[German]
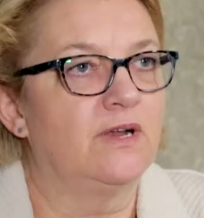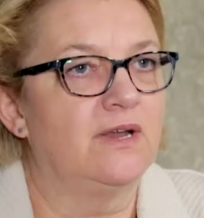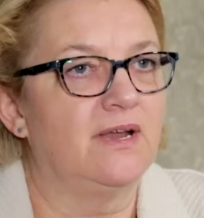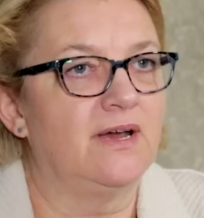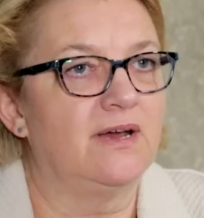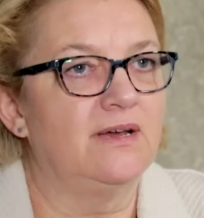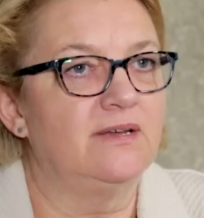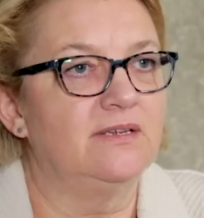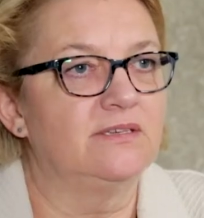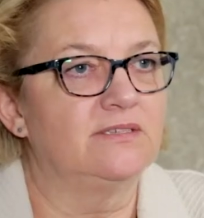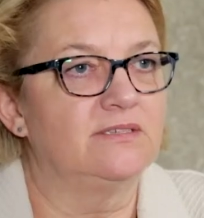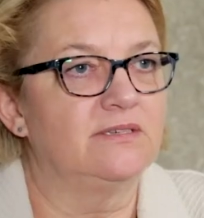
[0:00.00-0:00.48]

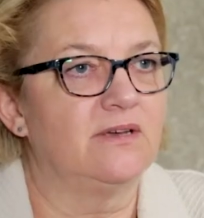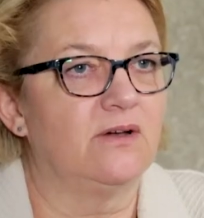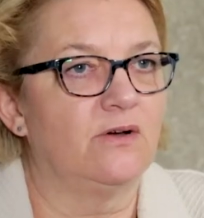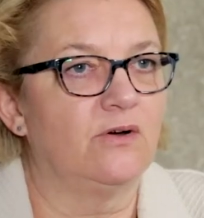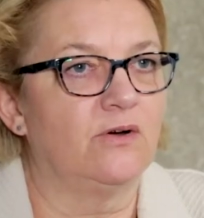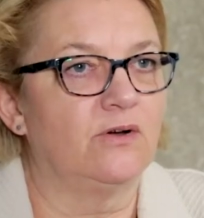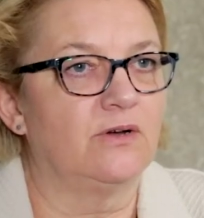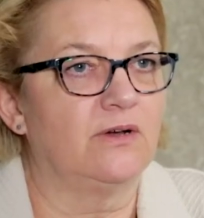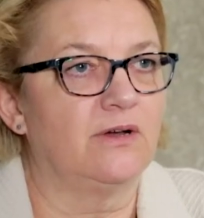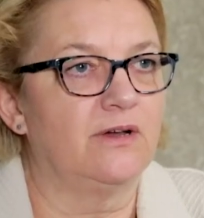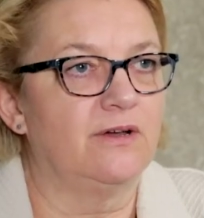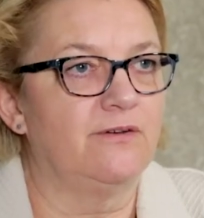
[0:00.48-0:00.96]
klar ist
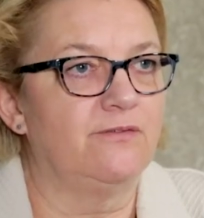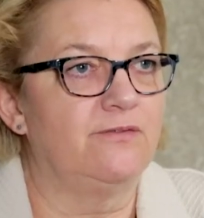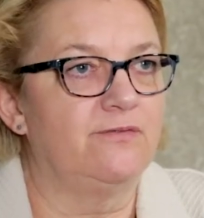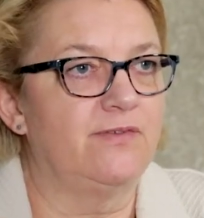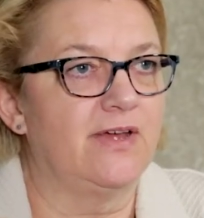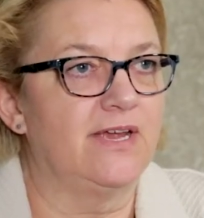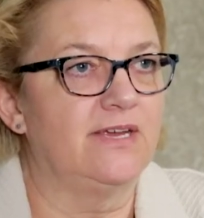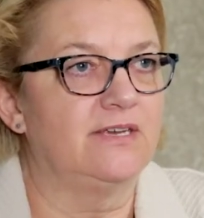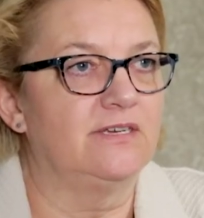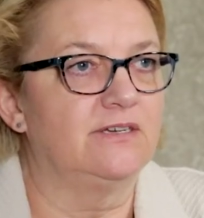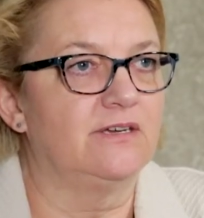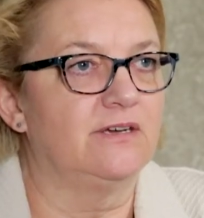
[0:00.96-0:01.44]
auch, äh,
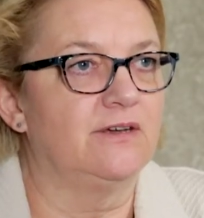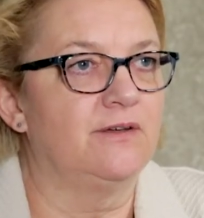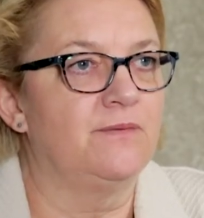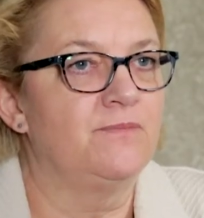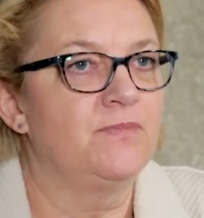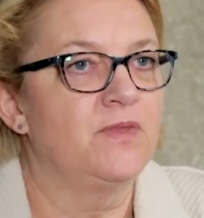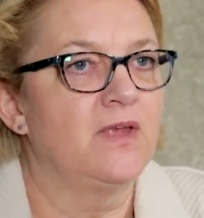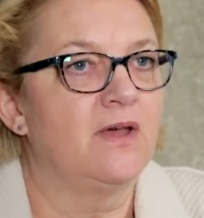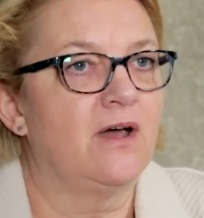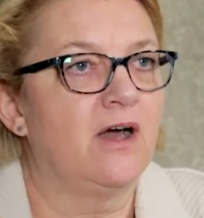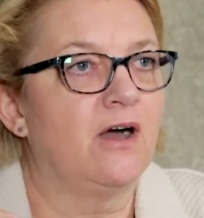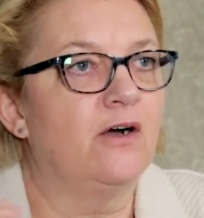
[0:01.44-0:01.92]
welche
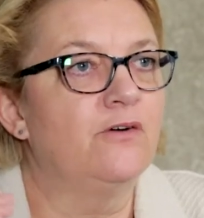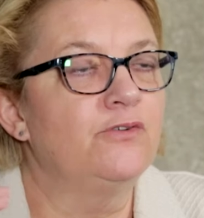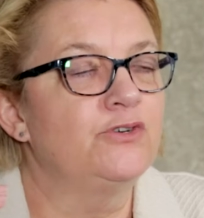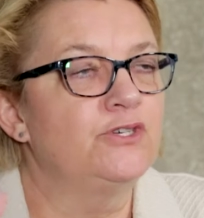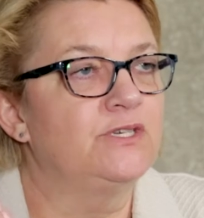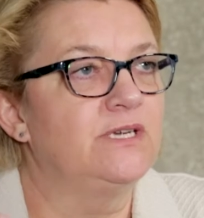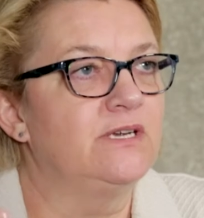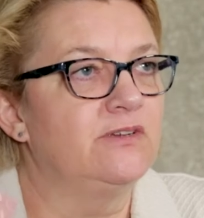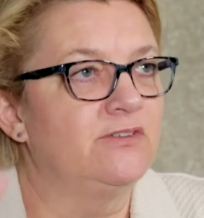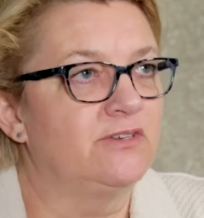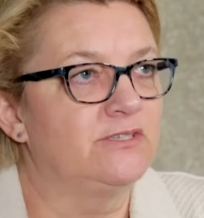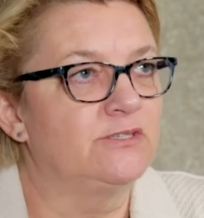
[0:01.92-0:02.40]

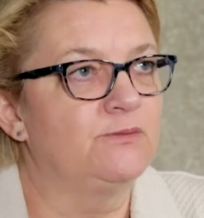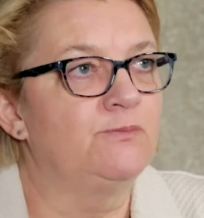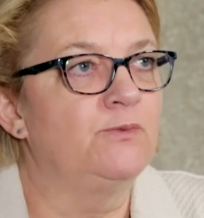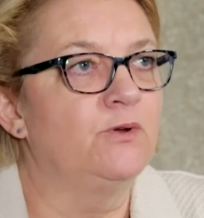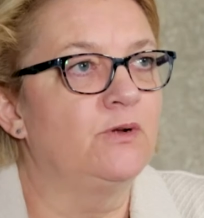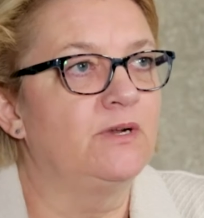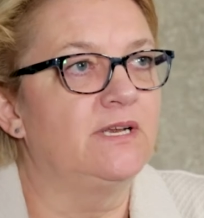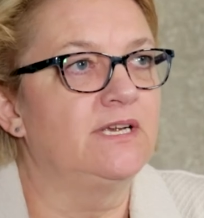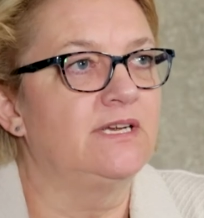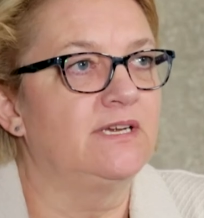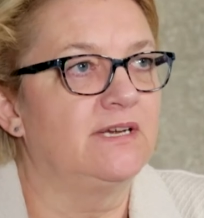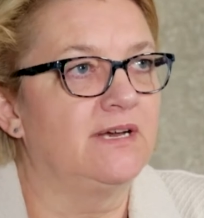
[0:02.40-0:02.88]

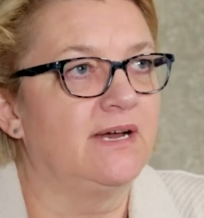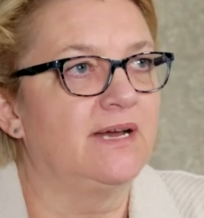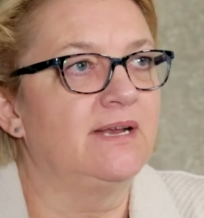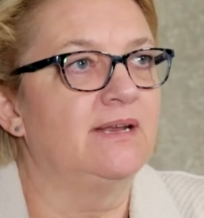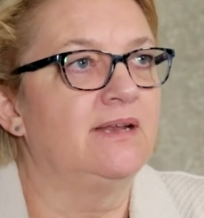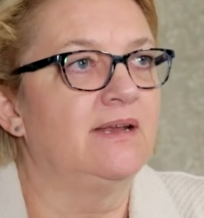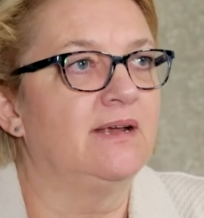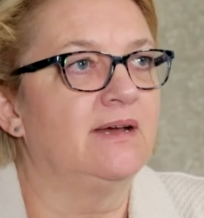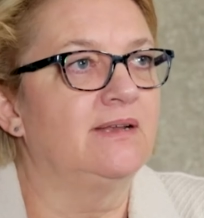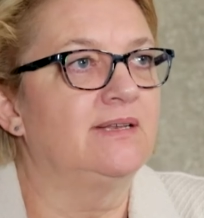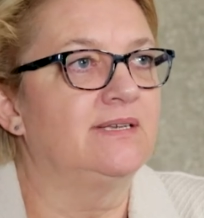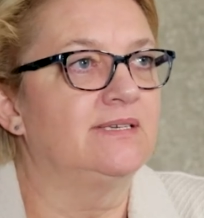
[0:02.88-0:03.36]

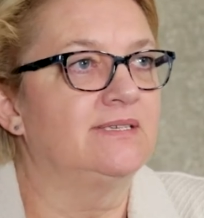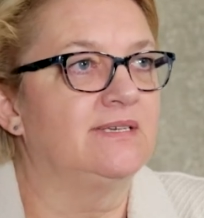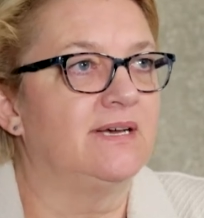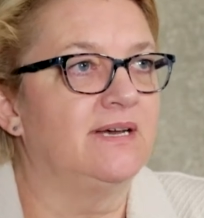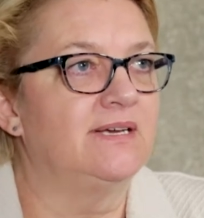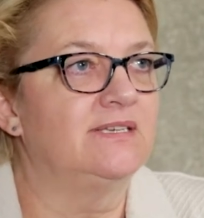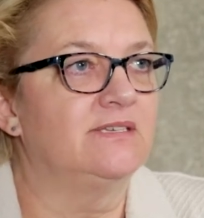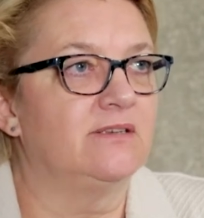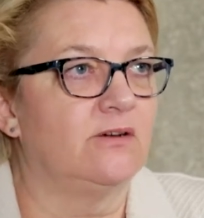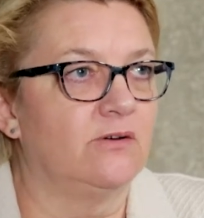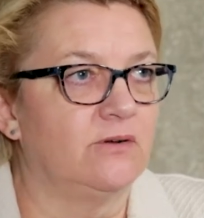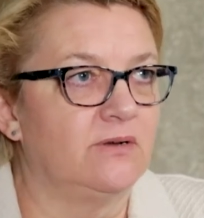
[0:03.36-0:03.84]
Aufstiegsmöglichkeiten hat, das
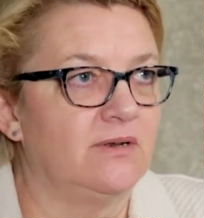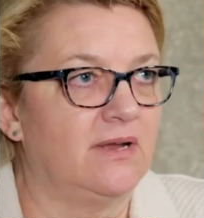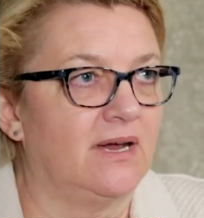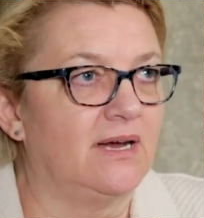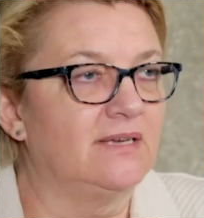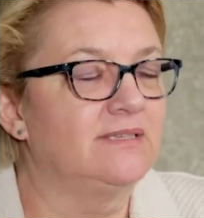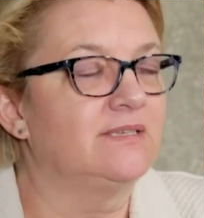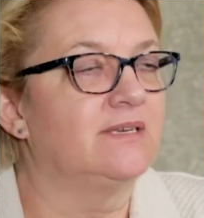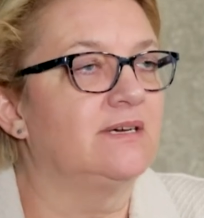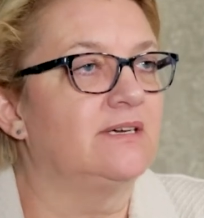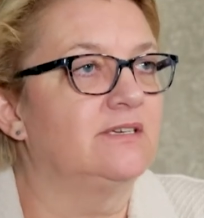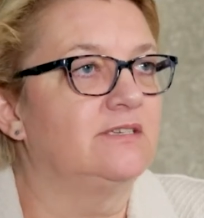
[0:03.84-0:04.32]
heißt auch einen
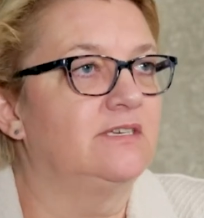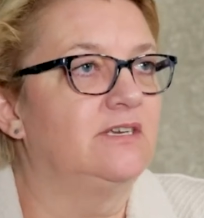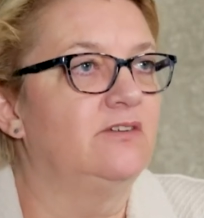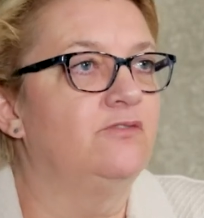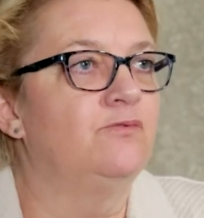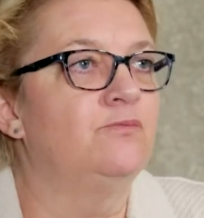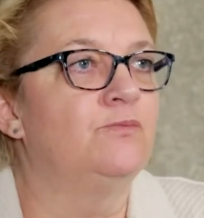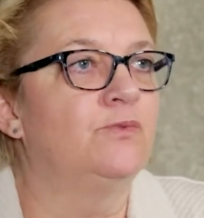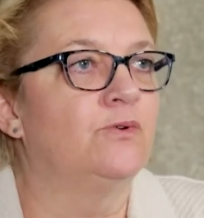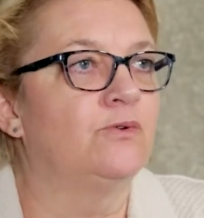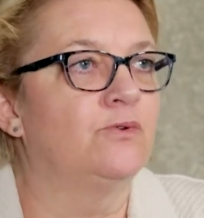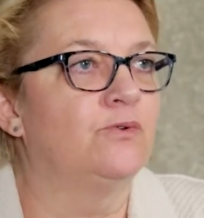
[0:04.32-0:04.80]

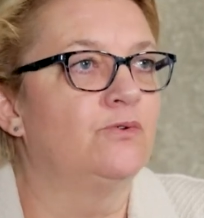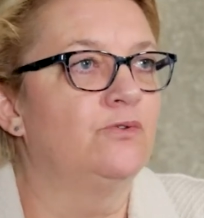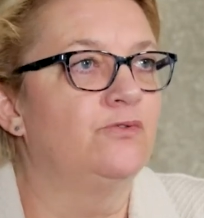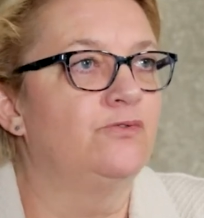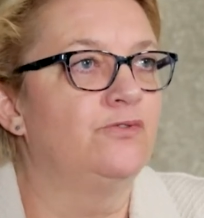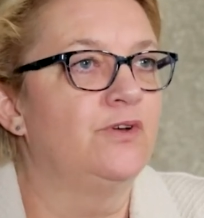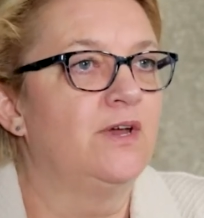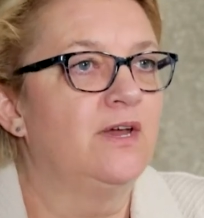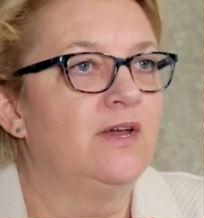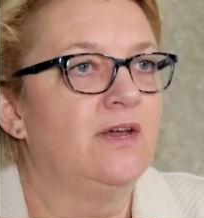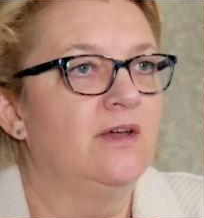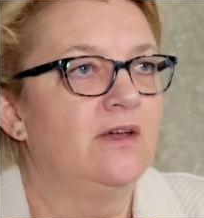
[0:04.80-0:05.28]
attraktiven
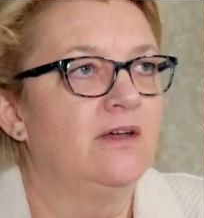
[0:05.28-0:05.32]
Beruf,